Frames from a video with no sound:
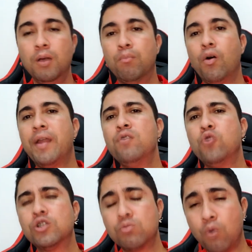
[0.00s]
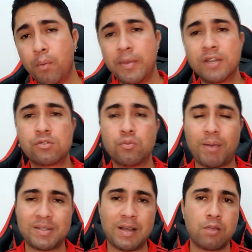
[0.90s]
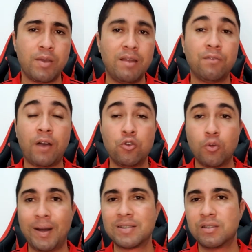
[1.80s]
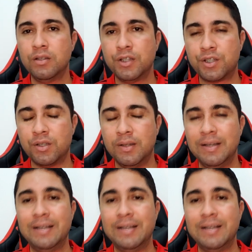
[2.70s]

Porém, em outros momentos no passado ele falhou bastante.